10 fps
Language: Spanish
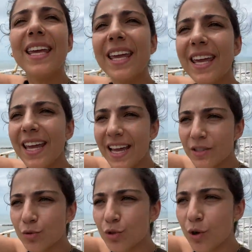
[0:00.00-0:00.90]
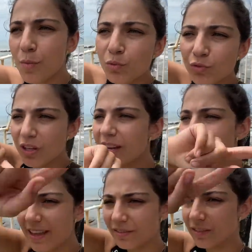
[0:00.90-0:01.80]
y esto es como un
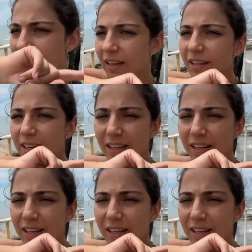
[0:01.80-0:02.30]
tridente,